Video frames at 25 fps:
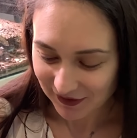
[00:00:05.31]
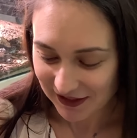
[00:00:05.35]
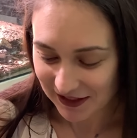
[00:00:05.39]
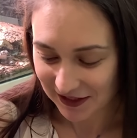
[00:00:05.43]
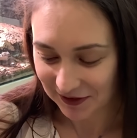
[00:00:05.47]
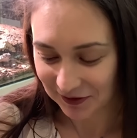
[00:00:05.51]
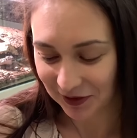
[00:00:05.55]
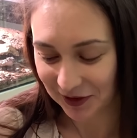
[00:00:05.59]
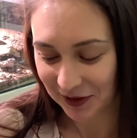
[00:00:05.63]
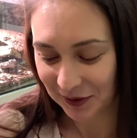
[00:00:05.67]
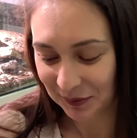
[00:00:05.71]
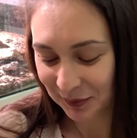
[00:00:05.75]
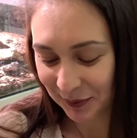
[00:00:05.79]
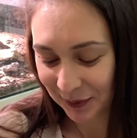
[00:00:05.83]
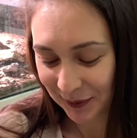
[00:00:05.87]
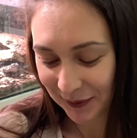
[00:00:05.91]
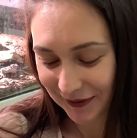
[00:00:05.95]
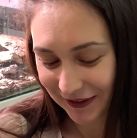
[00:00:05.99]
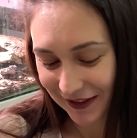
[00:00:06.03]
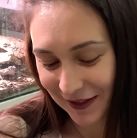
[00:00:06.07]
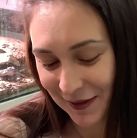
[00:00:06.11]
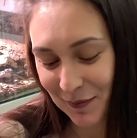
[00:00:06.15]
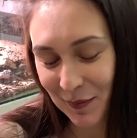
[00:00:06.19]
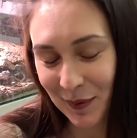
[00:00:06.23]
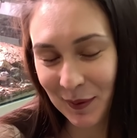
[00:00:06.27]
Сегодня
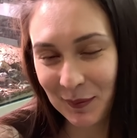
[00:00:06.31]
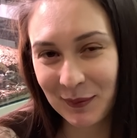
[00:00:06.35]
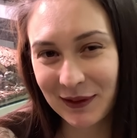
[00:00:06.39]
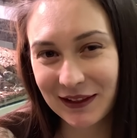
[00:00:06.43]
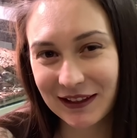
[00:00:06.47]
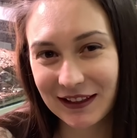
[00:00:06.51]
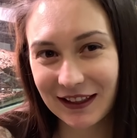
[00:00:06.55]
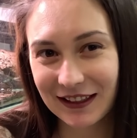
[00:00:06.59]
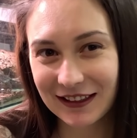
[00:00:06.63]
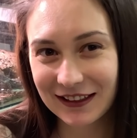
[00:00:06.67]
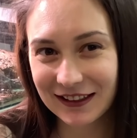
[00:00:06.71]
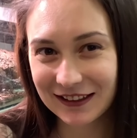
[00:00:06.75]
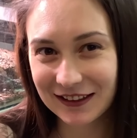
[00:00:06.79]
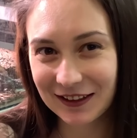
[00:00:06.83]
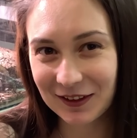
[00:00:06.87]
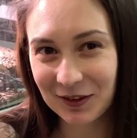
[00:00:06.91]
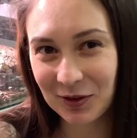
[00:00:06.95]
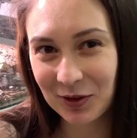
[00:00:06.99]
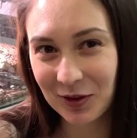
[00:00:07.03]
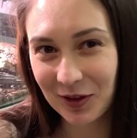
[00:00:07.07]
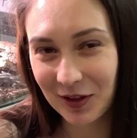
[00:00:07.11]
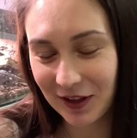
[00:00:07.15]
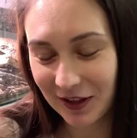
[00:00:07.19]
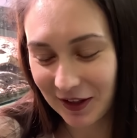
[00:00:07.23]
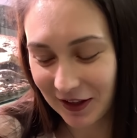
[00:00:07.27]
будет экспериментальный
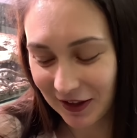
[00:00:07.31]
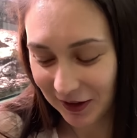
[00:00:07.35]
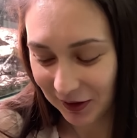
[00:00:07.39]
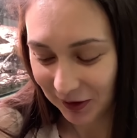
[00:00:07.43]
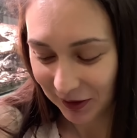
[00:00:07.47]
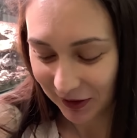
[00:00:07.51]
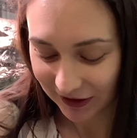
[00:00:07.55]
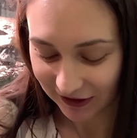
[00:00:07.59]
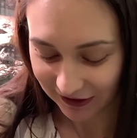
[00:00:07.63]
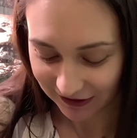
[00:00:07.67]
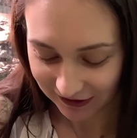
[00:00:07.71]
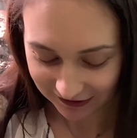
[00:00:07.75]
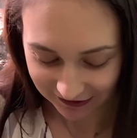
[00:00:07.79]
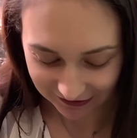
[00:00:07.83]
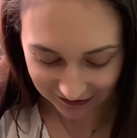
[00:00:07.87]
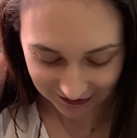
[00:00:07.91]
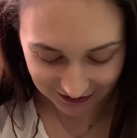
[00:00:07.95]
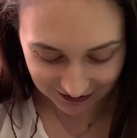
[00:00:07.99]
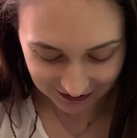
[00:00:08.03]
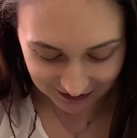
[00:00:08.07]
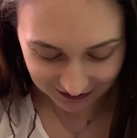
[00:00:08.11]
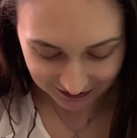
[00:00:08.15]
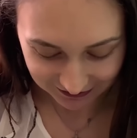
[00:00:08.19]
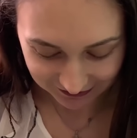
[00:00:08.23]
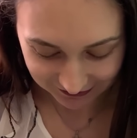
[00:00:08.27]
такой ролик
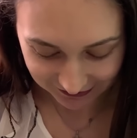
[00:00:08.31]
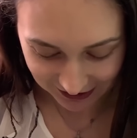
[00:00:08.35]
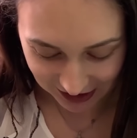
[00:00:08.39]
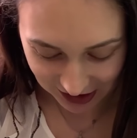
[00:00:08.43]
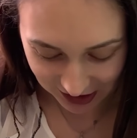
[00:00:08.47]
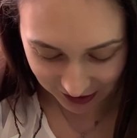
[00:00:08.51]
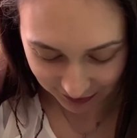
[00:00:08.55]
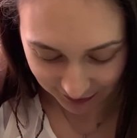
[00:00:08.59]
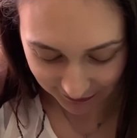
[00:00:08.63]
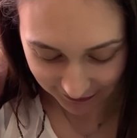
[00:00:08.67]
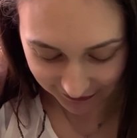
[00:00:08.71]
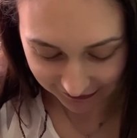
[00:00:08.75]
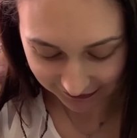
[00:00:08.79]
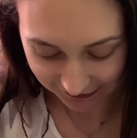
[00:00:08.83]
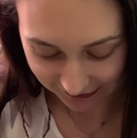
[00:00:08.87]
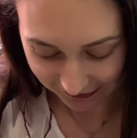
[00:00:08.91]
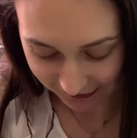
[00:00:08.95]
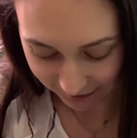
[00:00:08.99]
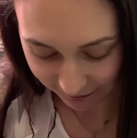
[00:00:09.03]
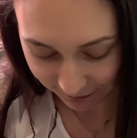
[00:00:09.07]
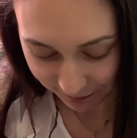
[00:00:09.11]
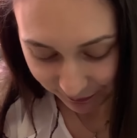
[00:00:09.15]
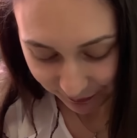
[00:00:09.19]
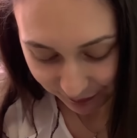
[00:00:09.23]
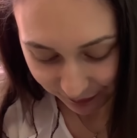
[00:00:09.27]
на нашем
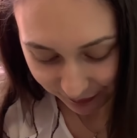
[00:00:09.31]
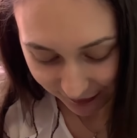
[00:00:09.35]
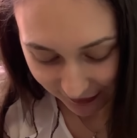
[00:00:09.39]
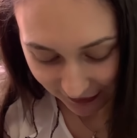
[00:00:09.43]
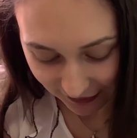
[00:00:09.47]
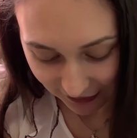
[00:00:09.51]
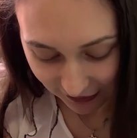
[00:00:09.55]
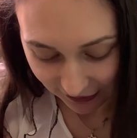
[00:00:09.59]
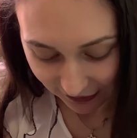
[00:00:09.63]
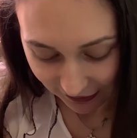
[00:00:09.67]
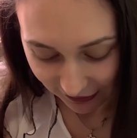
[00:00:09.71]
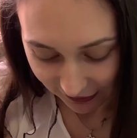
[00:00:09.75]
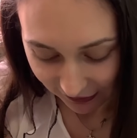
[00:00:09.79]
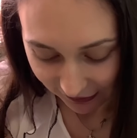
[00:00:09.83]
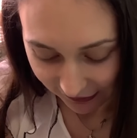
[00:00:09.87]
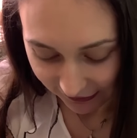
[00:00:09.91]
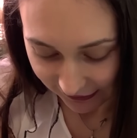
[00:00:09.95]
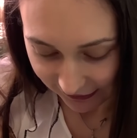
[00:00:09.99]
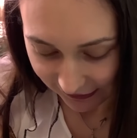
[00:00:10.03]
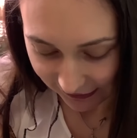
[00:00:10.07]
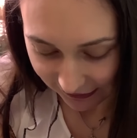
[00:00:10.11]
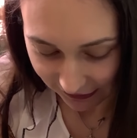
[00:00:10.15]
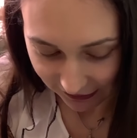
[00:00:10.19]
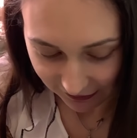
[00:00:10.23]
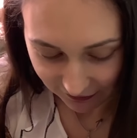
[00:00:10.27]
канале.
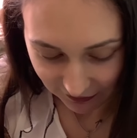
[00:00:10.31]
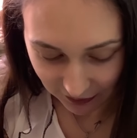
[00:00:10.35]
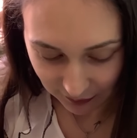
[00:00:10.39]
Я